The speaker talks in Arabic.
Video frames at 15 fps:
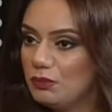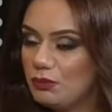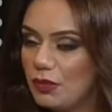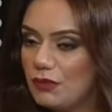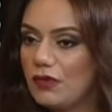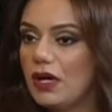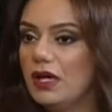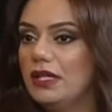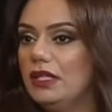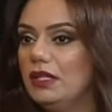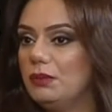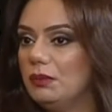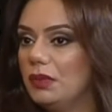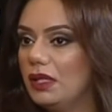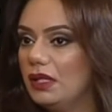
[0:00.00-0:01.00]

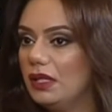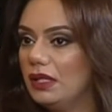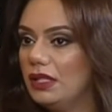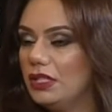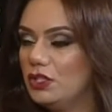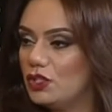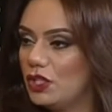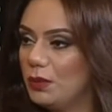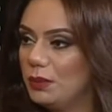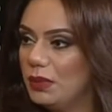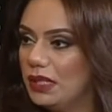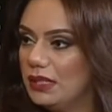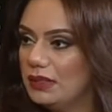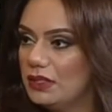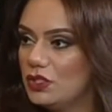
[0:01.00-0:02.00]
مفاهيم آه،
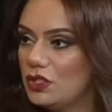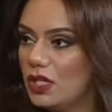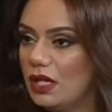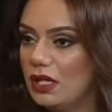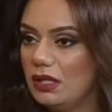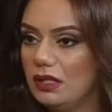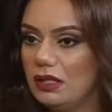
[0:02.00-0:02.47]
إيجابية تجاه